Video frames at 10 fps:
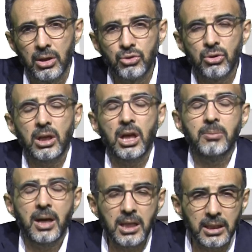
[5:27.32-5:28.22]
Şu an
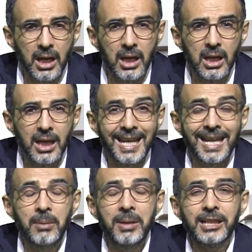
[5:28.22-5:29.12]
Almanya'da
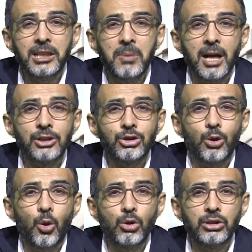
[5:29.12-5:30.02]
emekli
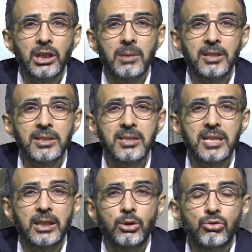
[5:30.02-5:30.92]
maaşı ortalaması
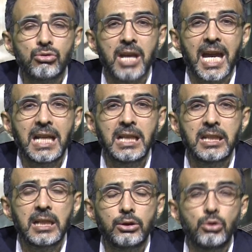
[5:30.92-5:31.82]

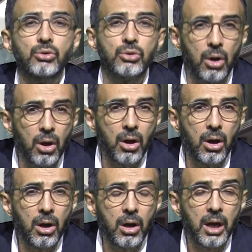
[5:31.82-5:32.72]
857 euro.
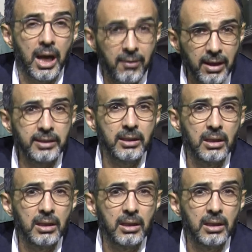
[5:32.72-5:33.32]
Evet.